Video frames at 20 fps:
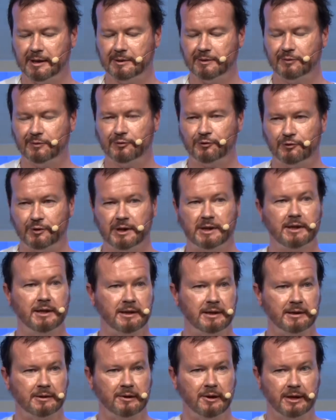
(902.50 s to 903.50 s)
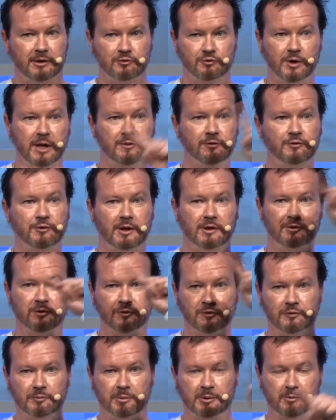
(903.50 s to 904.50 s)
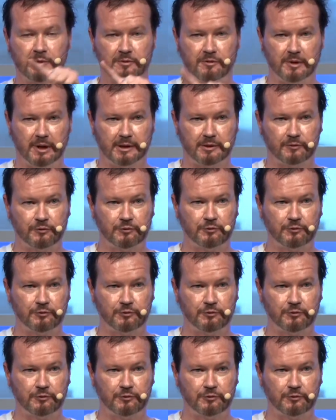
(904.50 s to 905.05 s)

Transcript: 何かよりも下サブセンデンス